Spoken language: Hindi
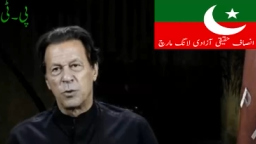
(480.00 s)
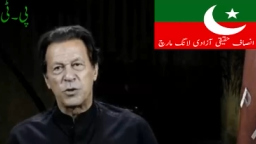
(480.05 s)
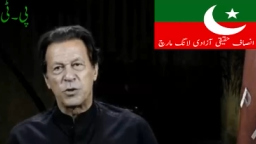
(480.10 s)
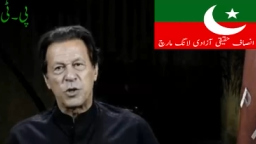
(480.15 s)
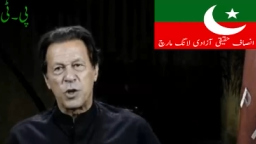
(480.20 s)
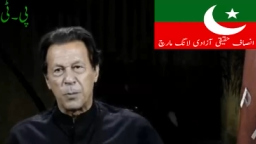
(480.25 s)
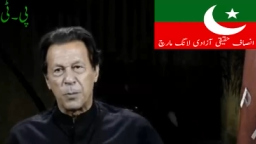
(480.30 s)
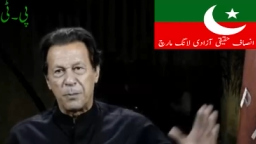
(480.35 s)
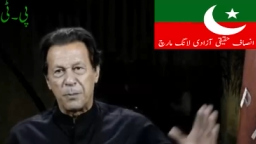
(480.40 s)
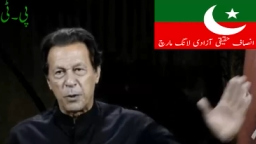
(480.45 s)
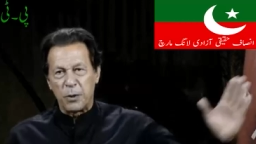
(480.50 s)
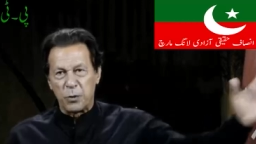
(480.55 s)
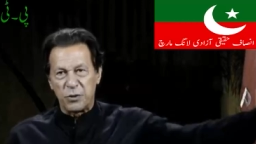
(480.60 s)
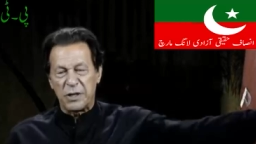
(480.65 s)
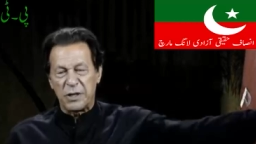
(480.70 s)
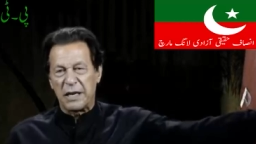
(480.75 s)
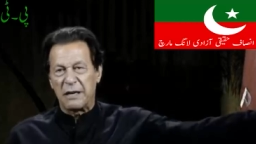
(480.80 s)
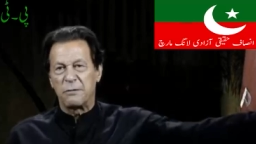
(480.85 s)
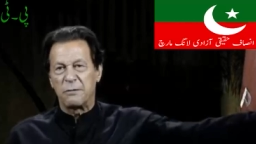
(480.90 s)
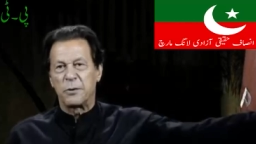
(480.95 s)
उसके ऊपर
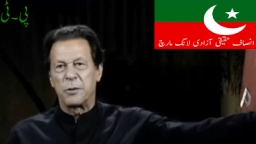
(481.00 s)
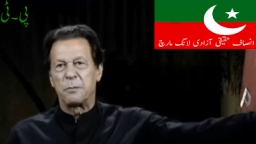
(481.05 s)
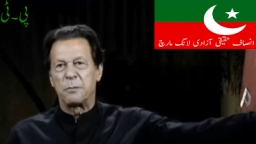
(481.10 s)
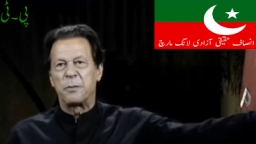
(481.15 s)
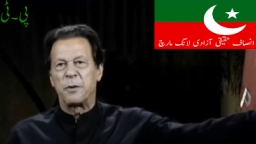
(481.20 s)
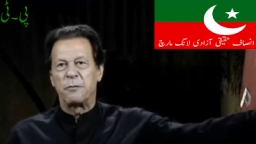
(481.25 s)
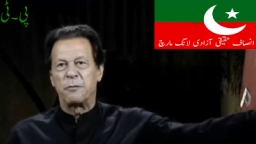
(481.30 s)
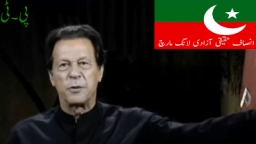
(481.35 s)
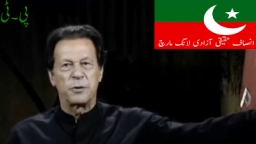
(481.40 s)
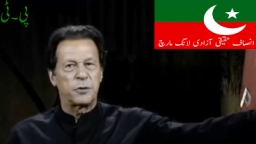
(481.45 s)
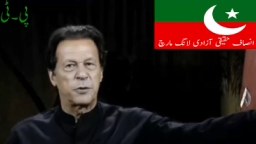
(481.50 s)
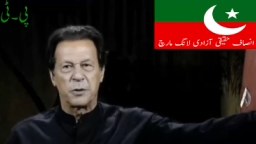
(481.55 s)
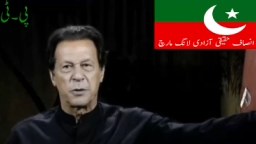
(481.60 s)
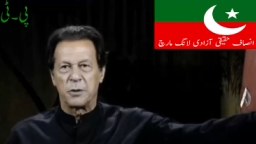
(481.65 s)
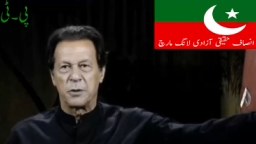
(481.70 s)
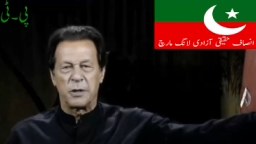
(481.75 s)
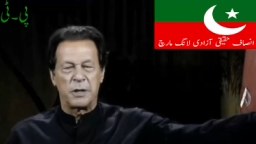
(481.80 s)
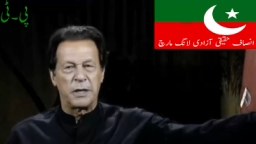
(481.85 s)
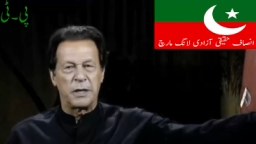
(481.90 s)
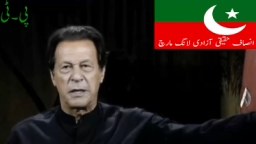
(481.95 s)
उसका वो वो जो
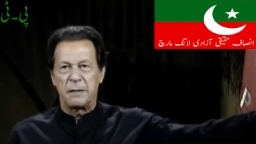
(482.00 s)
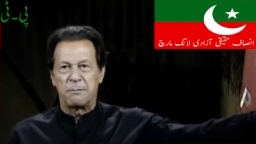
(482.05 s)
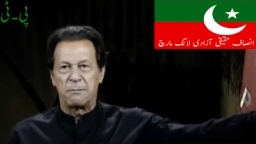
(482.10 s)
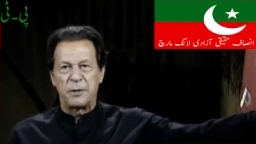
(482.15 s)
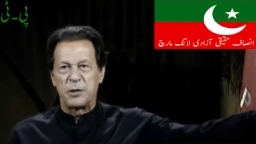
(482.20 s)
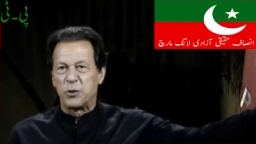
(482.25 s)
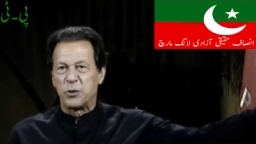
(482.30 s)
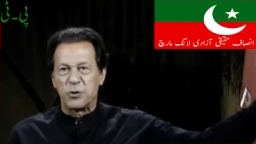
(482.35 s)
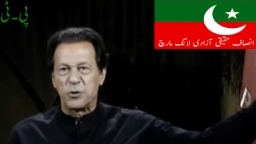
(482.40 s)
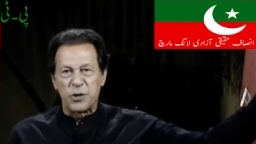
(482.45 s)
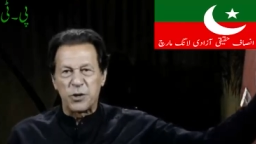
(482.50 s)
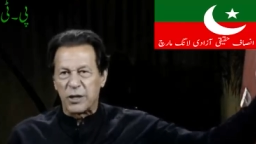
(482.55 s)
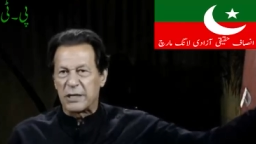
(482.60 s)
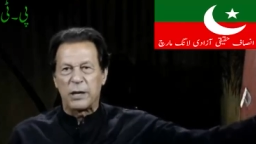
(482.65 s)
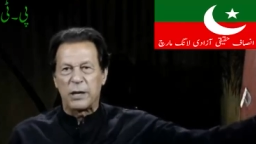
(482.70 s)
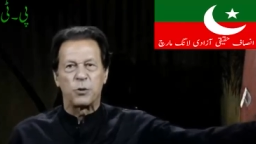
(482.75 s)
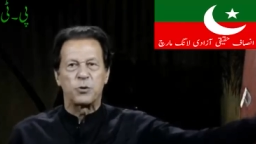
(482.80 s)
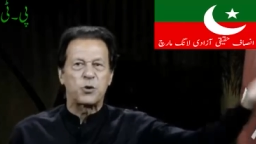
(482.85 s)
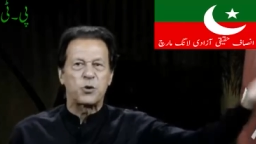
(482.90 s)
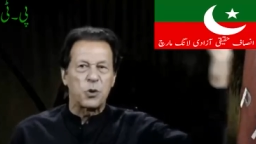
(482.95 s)
प्रोड्यूसर
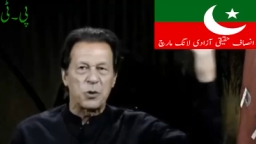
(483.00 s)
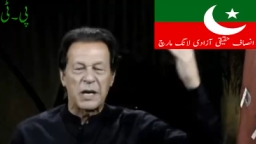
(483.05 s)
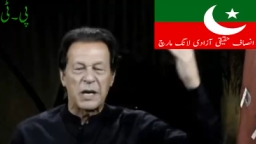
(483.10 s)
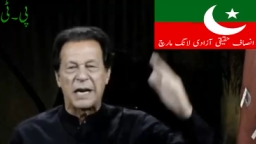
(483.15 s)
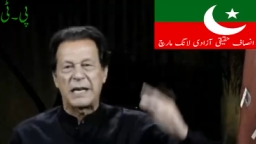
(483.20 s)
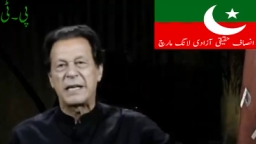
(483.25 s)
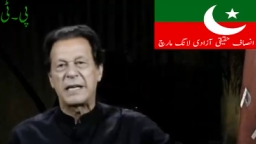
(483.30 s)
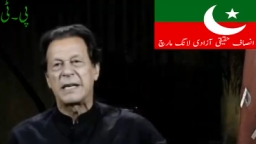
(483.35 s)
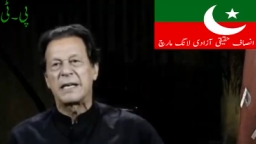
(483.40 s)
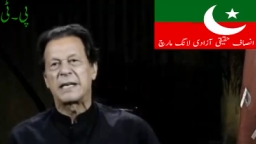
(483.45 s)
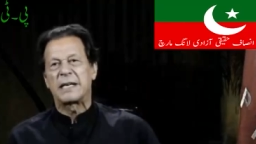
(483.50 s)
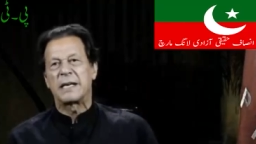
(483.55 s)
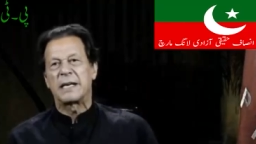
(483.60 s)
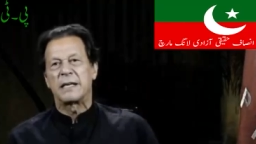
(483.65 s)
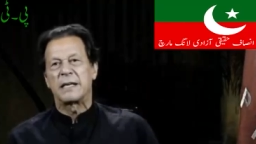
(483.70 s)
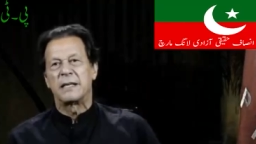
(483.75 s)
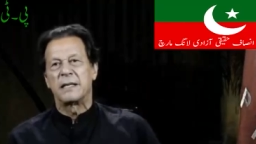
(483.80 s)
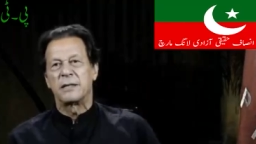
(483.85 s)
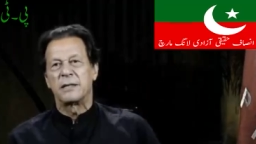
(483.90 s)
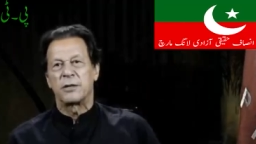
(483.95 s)
था उसको उठा के ले
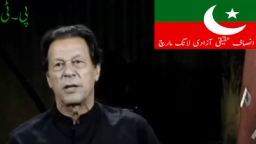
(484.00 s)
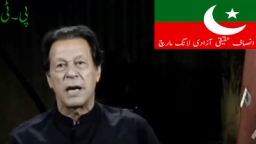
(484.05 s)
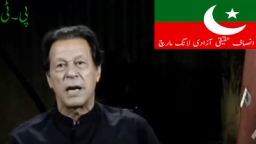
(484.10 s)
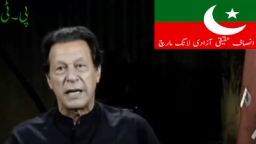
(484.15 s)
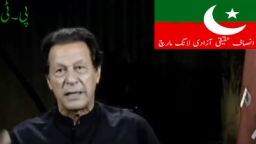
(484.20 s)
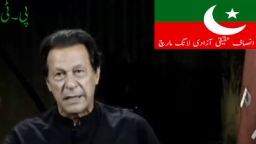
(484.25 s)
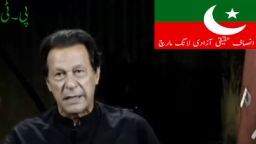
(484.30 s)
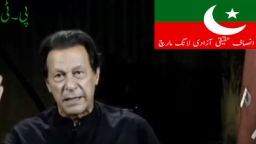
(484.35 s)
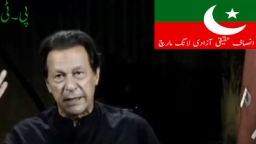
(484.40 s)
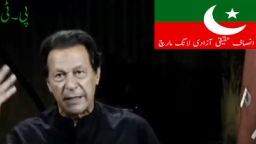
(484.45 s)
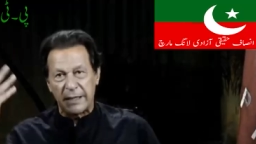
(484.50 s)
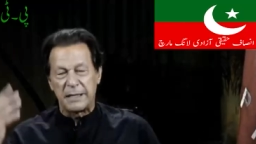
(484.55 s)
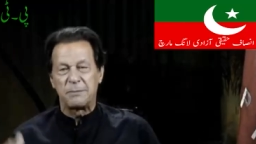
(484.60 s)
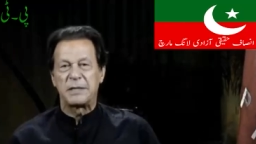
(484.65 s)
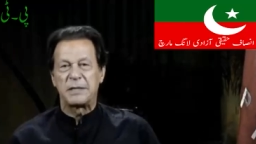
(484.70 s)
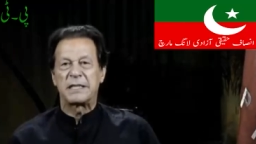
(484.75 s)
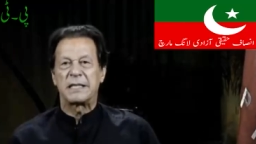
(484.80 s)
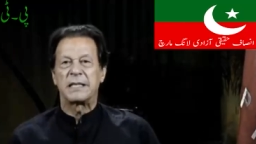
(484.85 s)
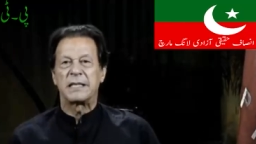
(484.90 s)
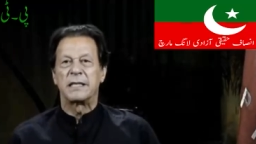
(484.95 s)
गए रात के तीन
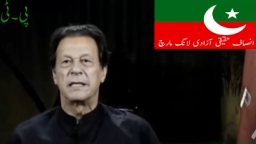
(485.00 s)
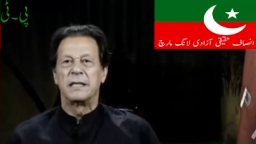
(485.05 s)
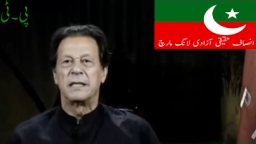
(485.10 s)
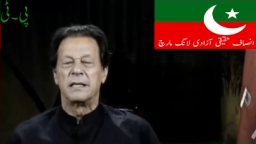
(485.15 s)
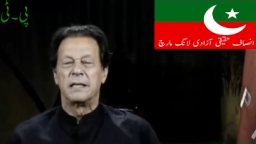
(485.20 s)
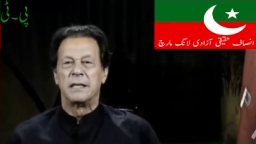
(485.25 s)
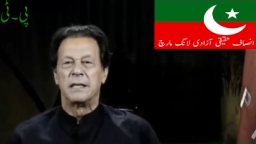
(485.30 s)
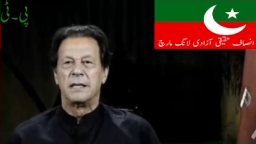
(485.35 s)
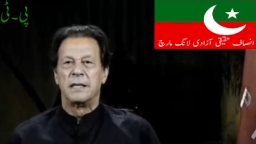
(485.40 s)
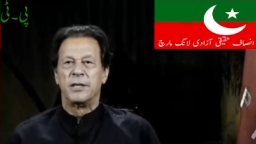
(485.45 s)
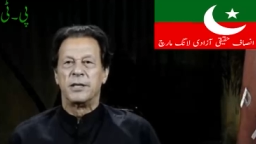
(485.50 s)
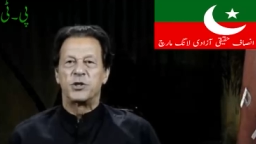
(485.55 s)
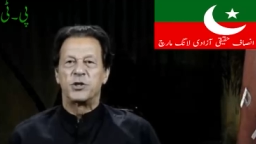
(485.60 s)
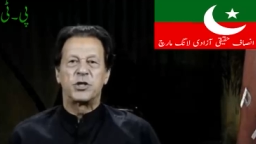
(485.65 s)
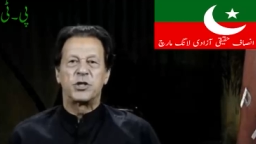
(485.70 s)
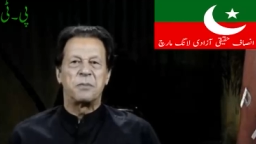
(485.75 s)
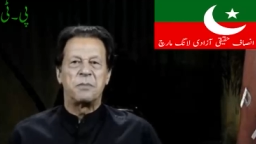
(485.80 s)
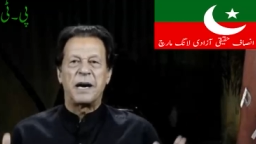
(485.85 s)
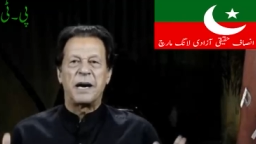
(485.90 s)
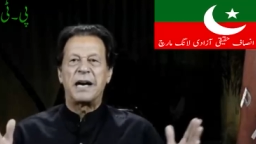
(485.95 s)
बजे
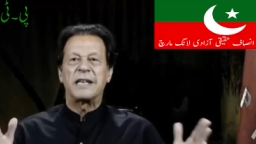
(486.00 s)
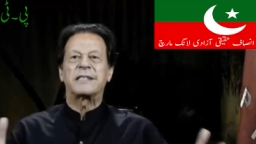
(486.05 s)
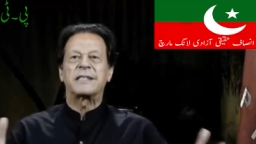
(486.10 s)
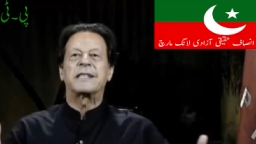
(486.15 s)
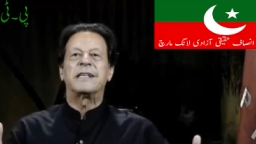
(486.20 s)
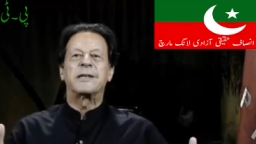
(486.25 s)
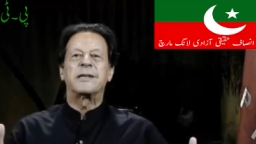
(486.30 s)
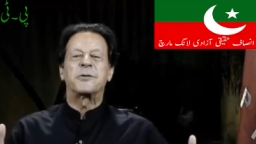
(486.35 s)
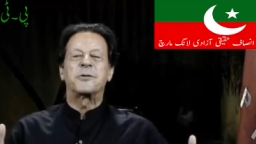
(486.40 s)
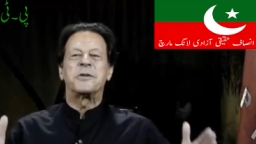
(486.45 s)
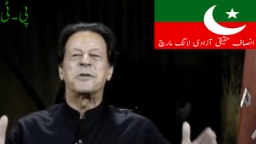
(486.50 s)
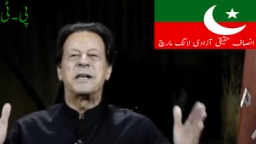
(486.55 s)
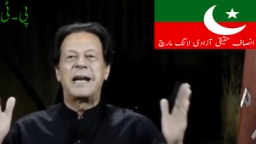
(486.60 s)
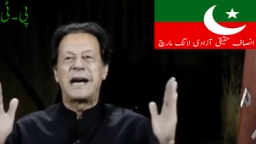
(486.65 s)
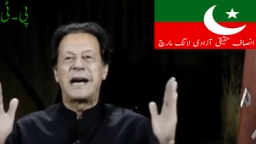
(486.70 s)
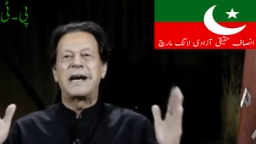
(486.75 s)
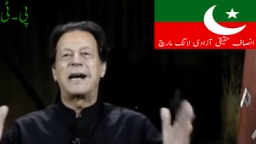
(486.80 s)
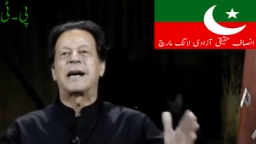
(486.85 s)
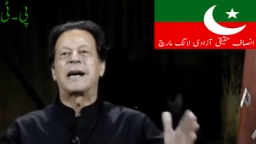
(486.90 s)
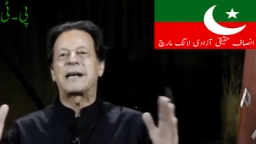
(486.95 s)
शबाज गिल को
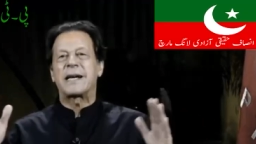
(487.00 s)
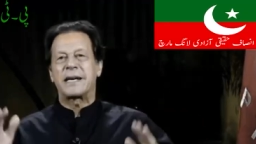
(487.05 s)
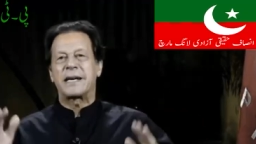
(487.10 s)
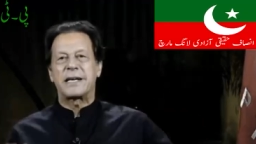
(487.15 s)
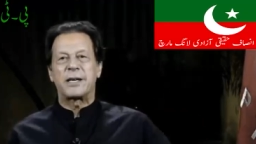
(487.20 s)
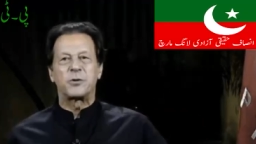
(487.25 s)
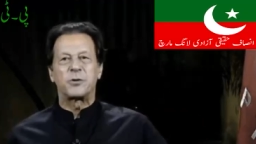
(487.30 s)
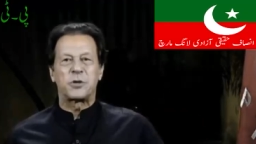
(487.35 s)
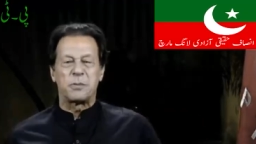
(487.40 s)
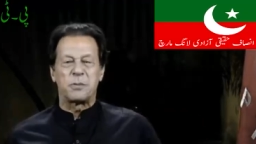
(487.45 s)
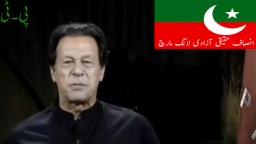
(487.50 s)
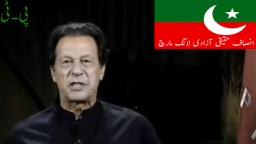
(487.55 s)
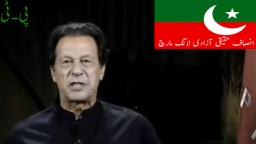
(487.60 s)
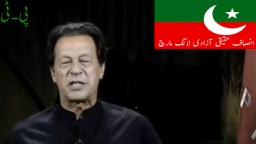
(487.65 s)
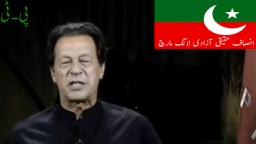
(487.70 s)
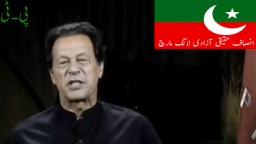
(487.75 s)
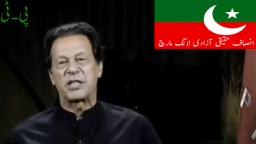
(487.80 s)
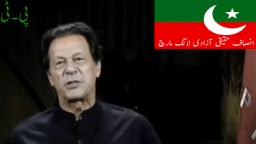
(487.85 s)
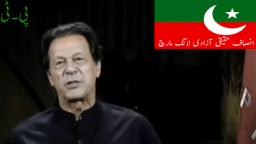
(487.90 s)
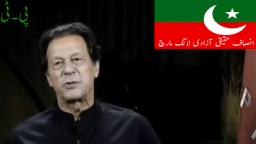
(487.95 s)
नंगा करके उसके ऊपर
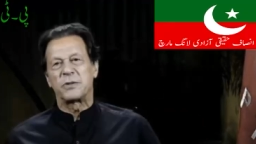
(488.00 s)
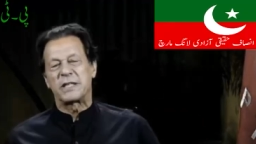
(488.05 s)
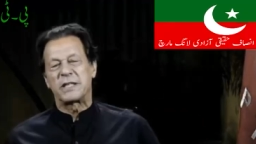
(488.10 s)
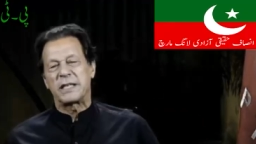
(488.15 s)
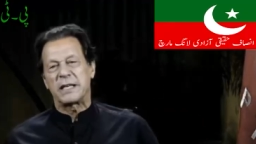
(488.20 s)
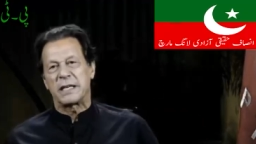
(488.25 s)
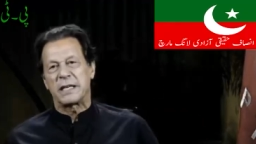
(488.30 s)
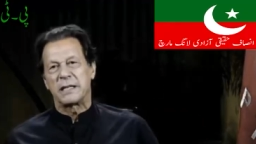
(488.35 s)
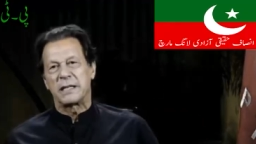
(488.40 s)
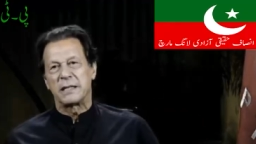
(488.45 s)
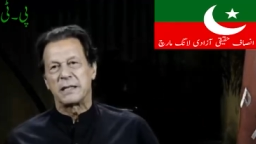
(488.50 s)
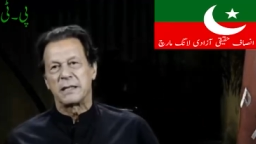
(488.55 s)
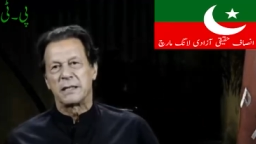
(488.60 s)
तशद किया